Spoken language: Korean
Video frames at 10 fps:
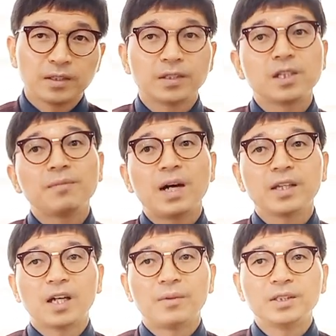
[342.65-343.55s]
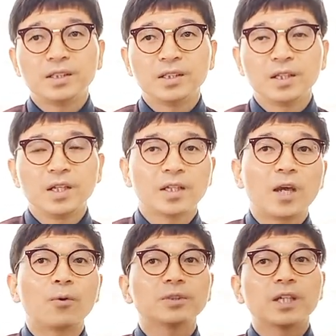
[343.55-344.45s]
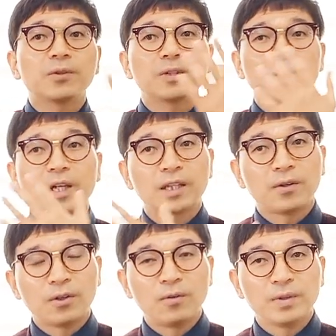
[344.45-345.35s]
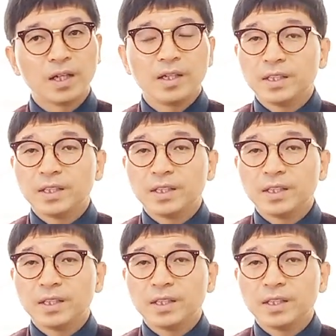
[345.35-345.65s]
이제 실망한 나머지 개골산으로 들어갔다고 나옵니다.